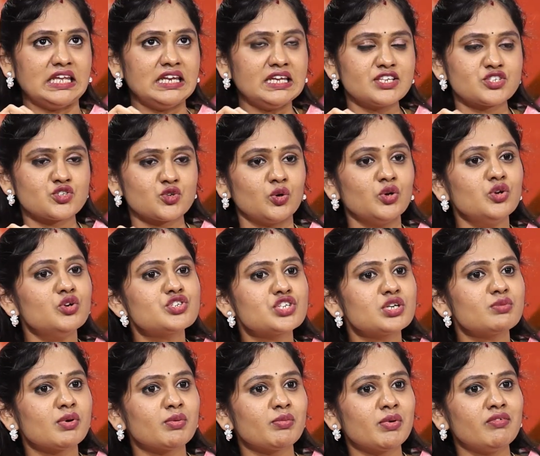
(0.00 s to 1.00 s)
దీనికి
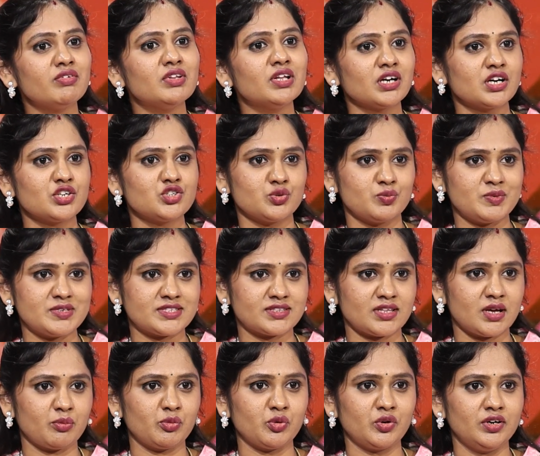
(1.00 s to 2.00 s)
సొల్యూషన్ మనం ఏ విధంగా
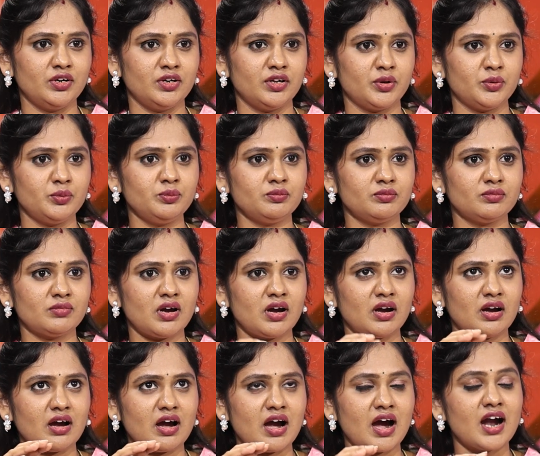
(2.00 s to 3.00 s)
చూపిస్తాము అంటారు
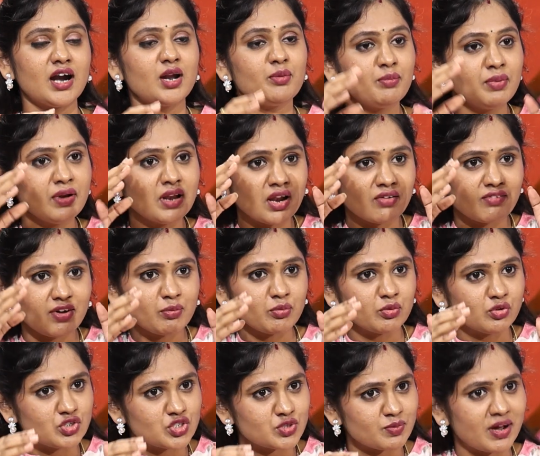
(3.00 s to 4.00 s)
ఆడపిల్లల
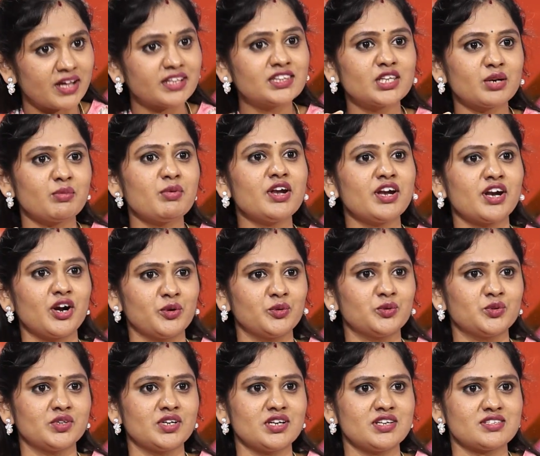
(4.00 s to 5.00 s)
వైపు నుంచి మాత్రమే నేను
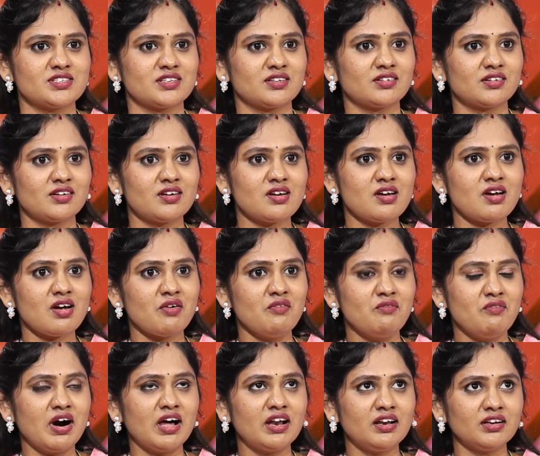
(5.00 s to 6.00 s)
అడుగుతున్నాను సార్
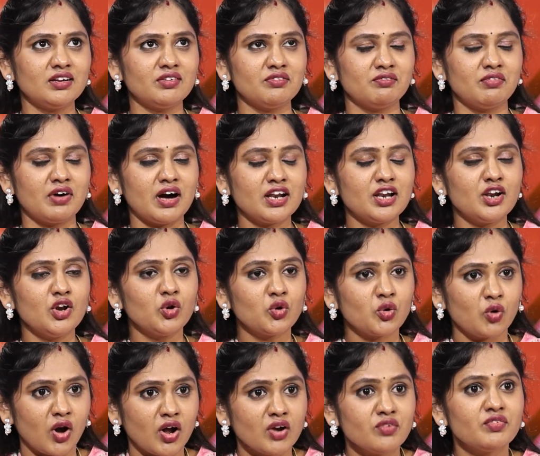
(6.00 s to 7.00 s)
వాళ్ళ వాళ్ళలో
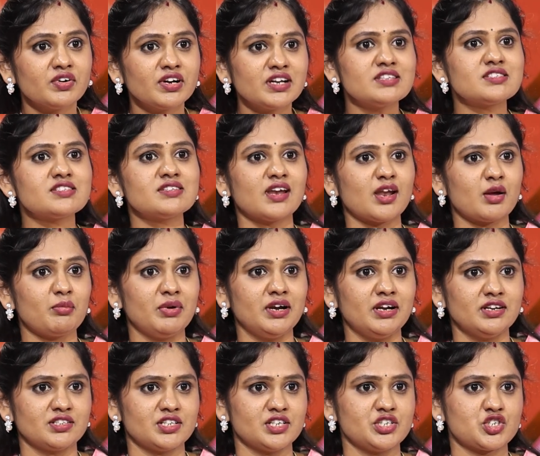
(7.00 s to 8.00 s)
కాన్ఫిడెన్స్ని ఎలా
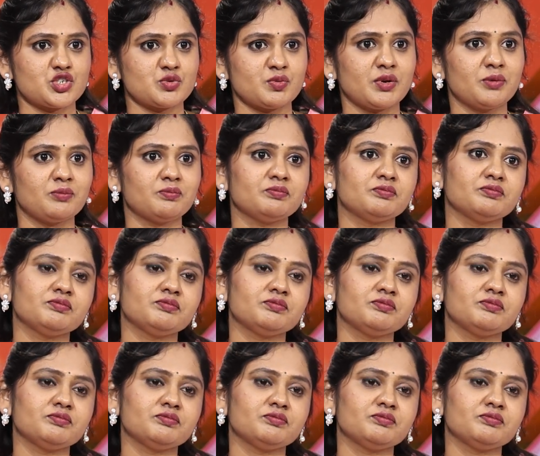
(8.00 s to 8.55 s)
బిల్డ్ చేయొచ్చు మనం